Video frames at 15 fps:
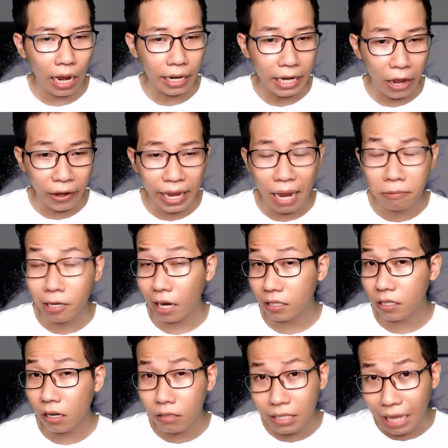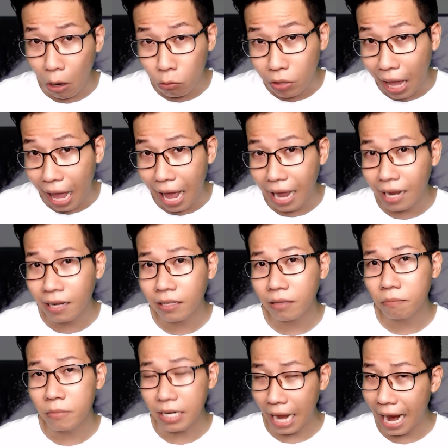nếu anh em trả trước 6 tháng,
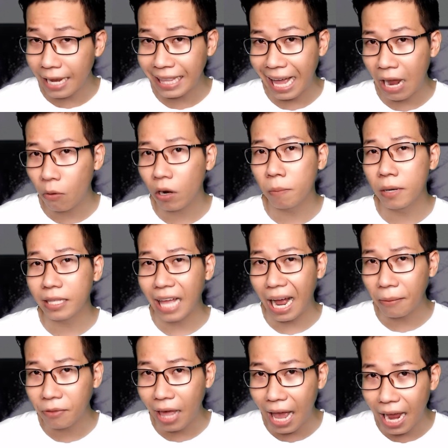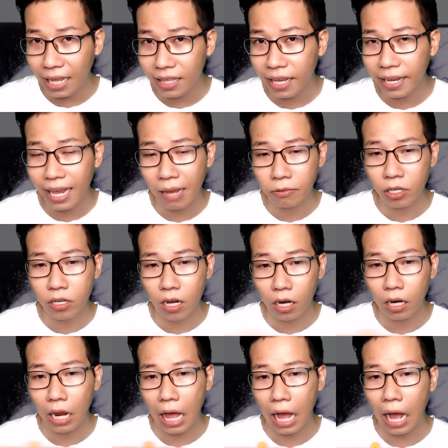12 tháng hoặc là 18 tháng thì anh em sẽ được
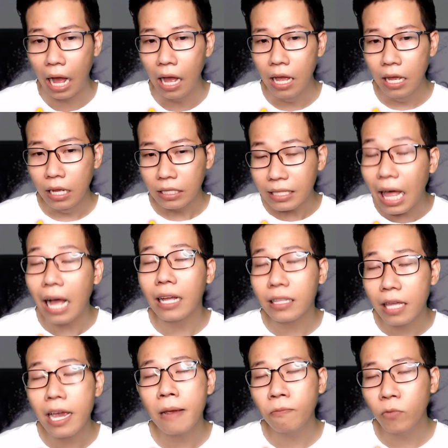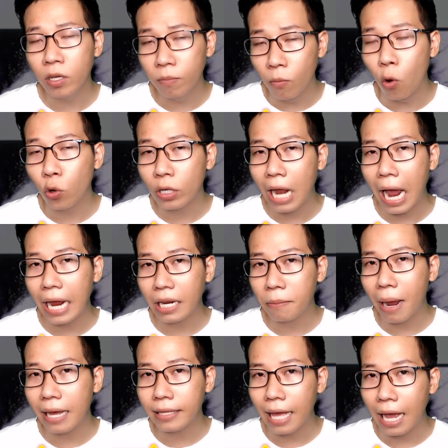là tặng thêm từ 1, 2 đến
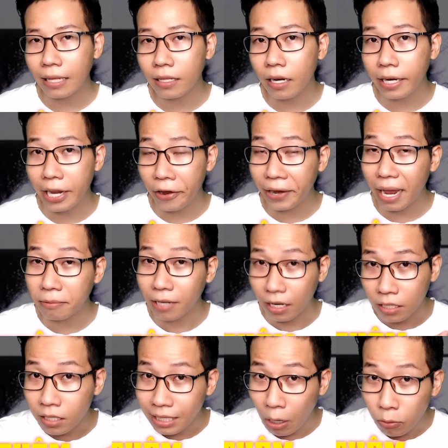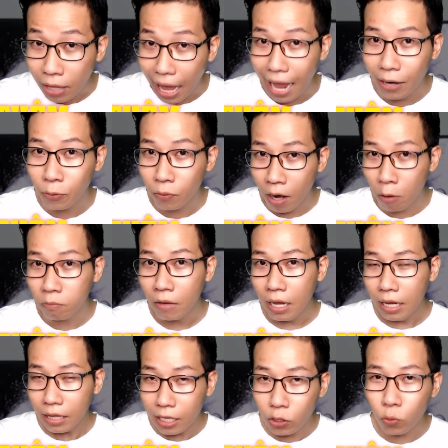3 tháng tức là nếu anh em trả trước 6 tháng đúng không
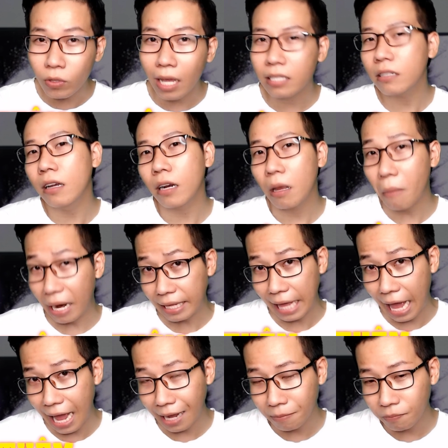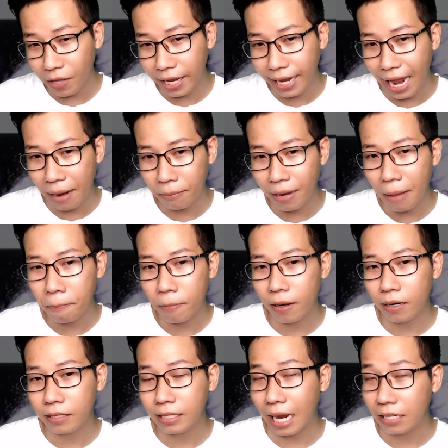thì chúng ta sẽ được là 7 tháng anh em lắp
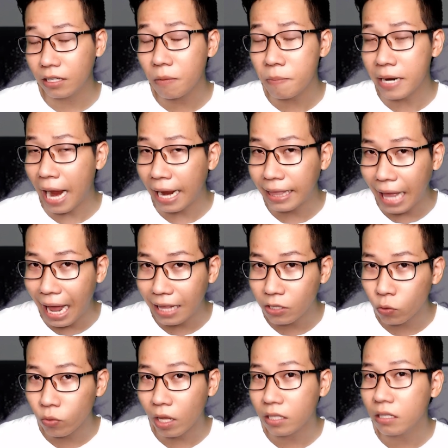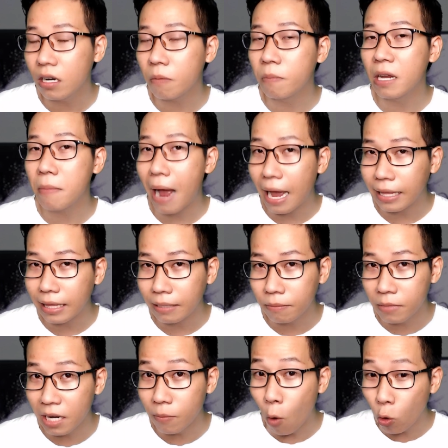trả trước 12 tháng chúng ta sẽ được 13,
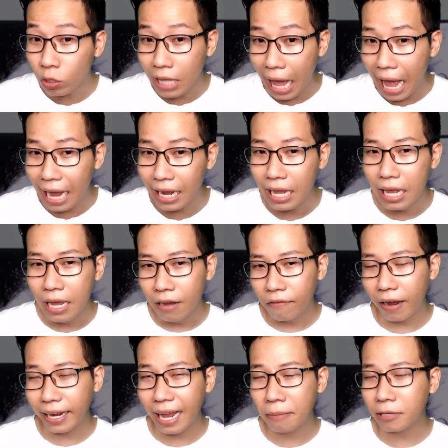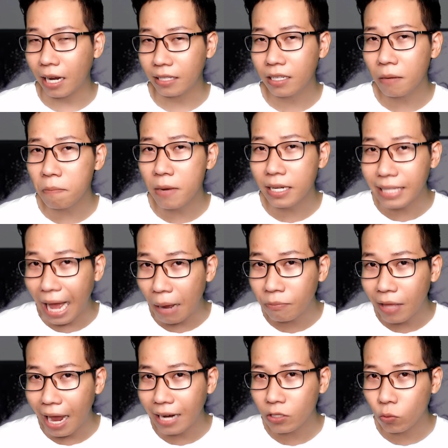14 tháng và anh em trả trước 18
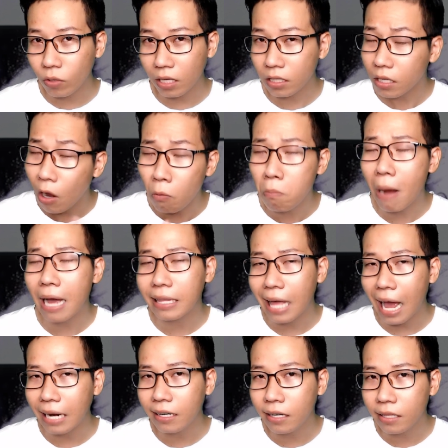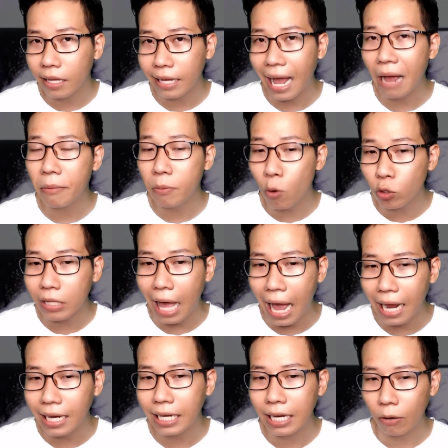tháng thì chúng ta sẽ cộng 3 tháng nữa thành 21
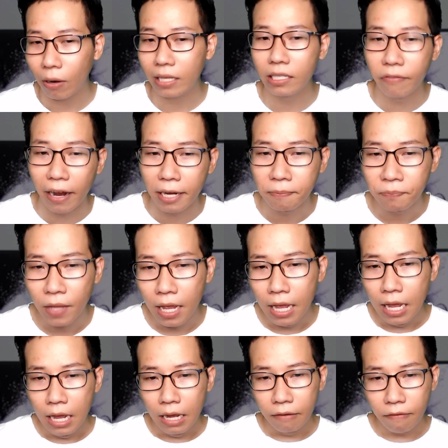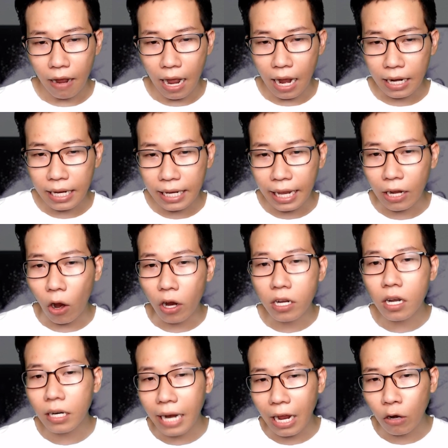tháng kiểu là như vậy. Và khi cái gói
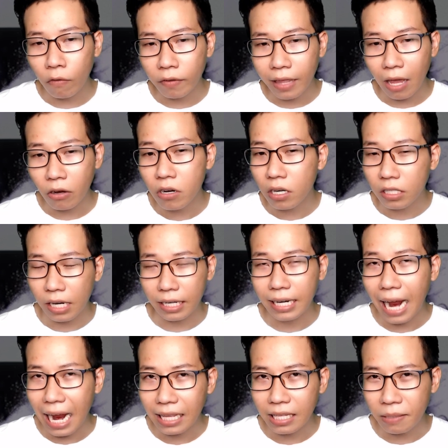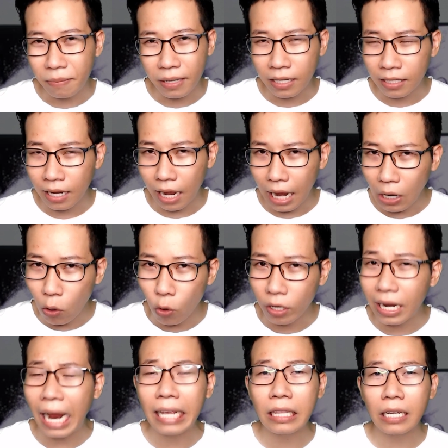cước này của Viettel được triển khai thì mình đã đổi
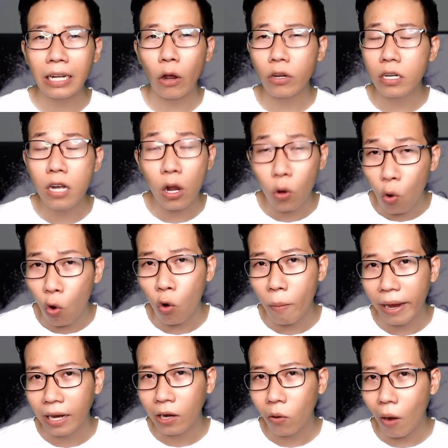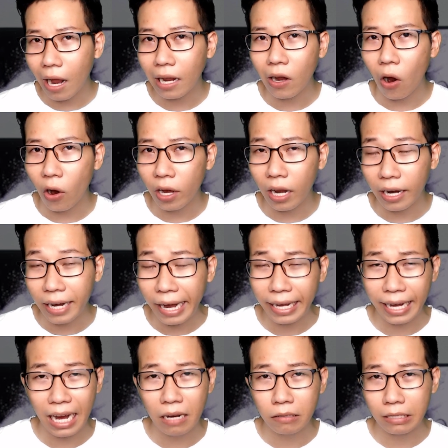ngay từ cái gói cước cũ của mình qua cái gói là
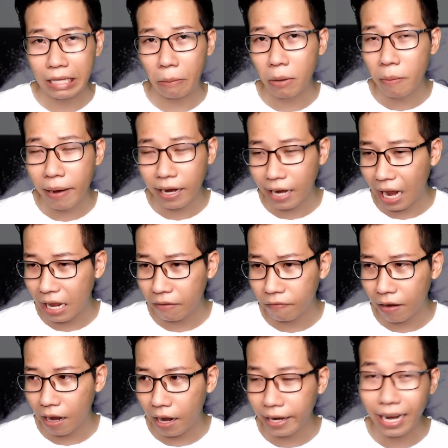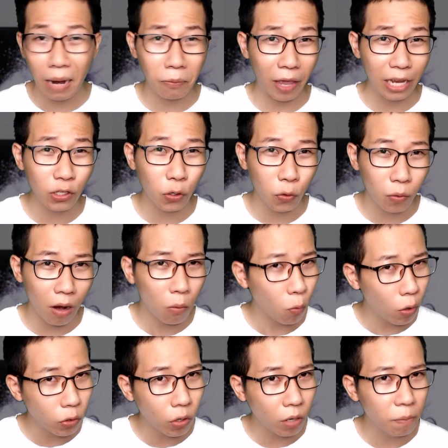netgame 80B này và anh em thấy rồi đúng không?
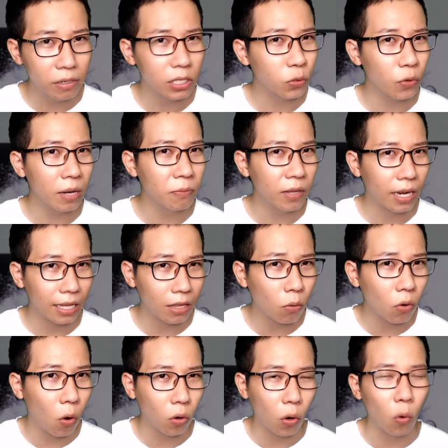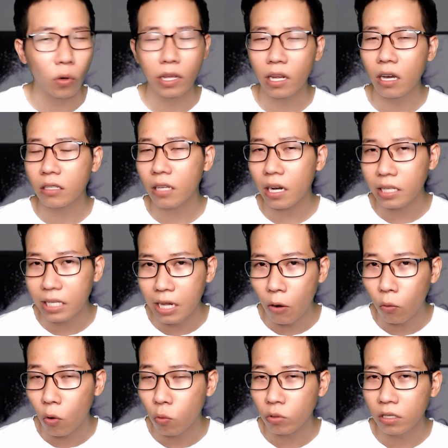Cuối tuần mình stream thì cái tốc độ nó ổn định hơn rất là nhiều
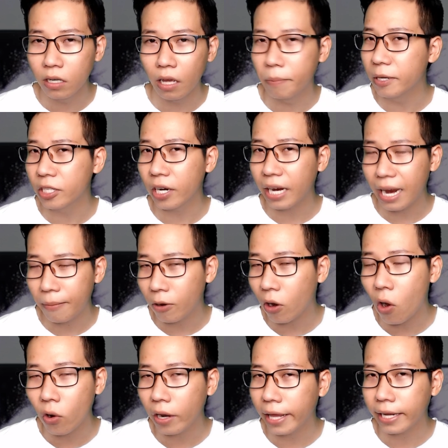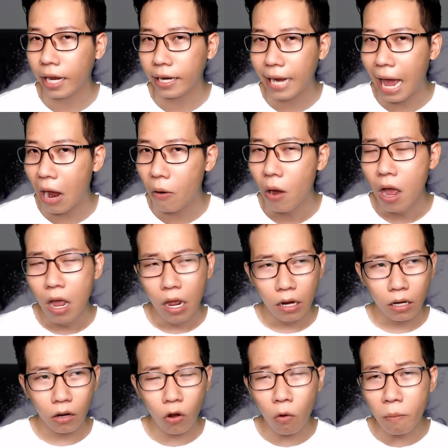cũng như là mình chơi game nó ngon lành cành đào.
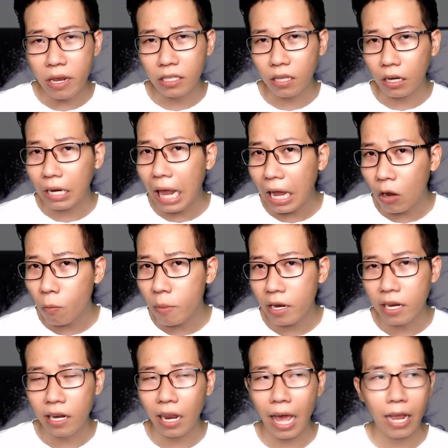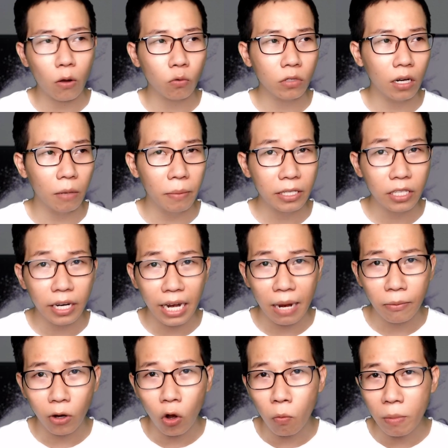Nó không bị giật lag, không bị delay cũng như là mình chơi game
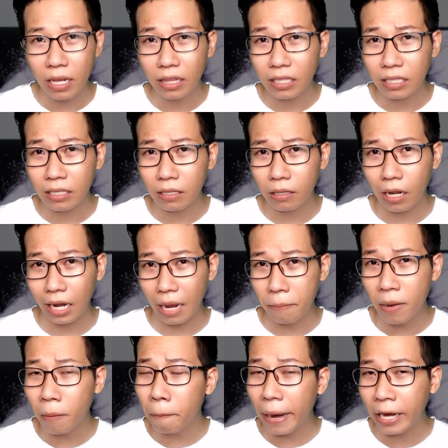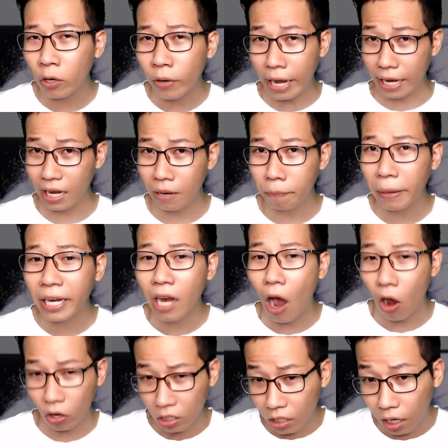nó không bị cái mức ping nó đẩy lên ping
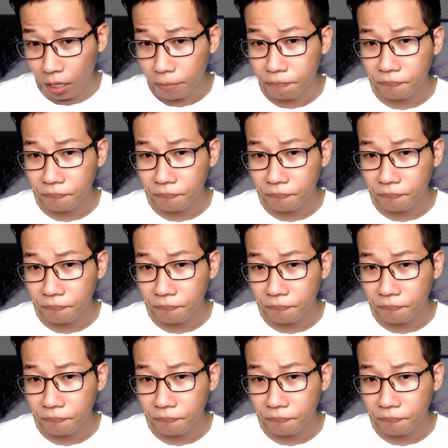đỏ nữa